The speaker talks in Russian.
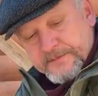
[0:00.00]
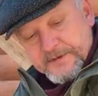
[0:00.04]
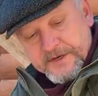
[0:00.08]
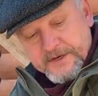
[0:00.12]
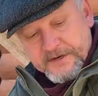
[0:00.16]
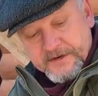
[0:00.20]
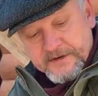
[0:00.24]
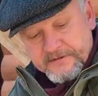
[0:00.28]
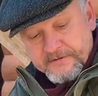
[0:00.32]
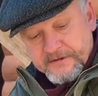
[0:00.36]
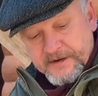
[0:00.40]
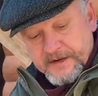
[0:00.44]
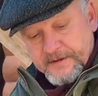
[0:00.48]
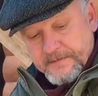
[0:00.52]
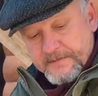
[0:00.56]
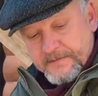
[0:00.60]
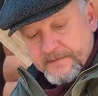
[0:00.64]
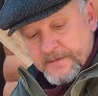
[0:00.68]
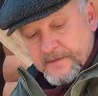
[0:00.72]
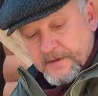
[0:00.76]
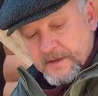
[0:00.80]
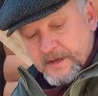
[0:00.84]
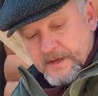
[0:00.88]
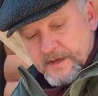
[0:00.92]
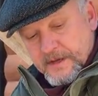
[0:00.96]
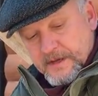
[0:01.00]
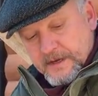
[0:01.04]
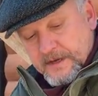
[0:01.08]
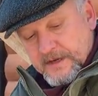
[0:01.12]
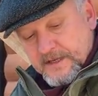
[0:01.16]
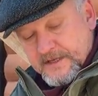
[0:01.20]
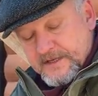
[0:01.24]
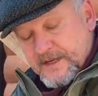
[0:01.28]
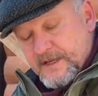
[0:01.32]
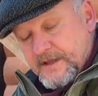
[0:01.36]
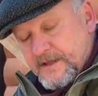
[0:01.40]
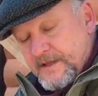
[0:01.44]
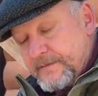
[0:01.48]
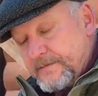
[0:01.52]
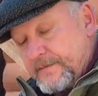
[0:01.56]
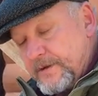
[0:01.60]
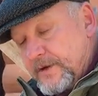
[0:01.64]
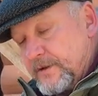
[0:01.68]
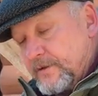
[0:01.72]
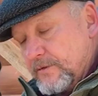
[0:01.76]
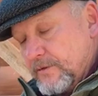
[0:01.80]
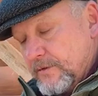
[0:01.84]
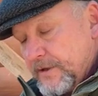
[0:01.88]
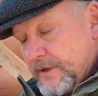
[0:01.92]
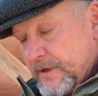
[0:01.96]
перекрываем казанной
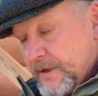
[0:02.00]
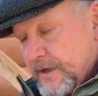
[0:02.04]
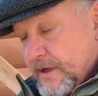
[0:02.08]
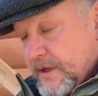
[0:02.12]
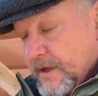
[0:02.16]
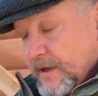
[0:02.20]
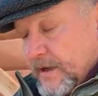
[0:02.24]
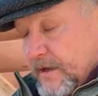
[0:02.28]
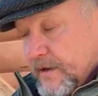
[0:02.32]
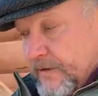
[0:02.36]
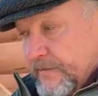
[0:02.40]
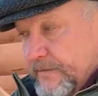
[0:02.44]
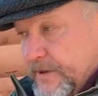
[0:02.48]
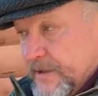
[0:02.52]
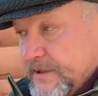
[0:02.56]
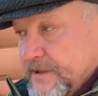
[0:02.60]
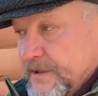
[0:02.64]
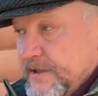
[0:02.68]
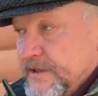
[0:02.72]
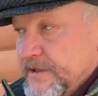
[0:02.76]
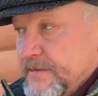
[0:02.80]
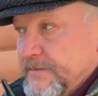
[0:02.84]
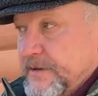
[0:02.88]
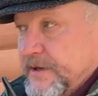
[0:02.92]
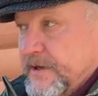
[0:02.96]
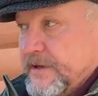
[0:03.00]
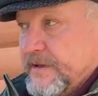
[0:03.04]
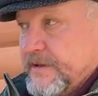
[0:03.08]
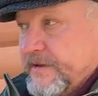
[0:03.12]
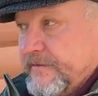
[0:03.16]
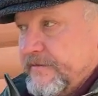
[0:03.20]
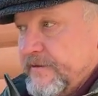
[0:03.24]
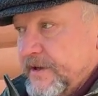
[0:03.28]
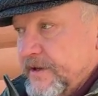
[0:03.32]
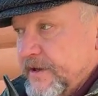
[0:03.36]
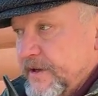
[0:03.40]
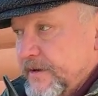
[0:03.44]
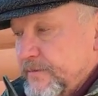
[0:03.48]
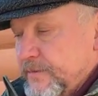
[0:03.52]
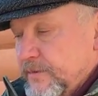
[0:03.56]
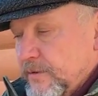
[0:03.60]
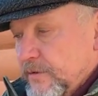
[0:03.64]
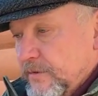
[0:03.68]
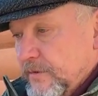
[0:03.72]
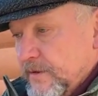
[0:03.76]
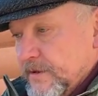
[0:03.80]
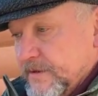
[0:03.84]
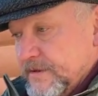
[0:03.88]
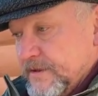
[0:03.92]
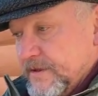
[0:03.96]
плитой, в процессе приготовления
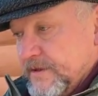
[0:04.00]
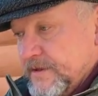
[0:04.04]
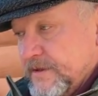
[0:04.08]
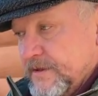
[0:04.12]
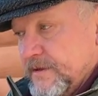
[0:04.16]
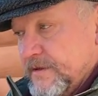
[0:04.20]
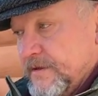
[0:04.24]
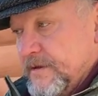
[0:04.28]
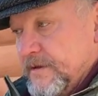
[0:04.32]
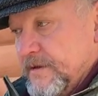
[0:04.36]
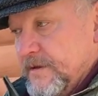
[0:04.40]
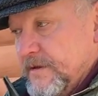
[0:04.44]
плова, значит,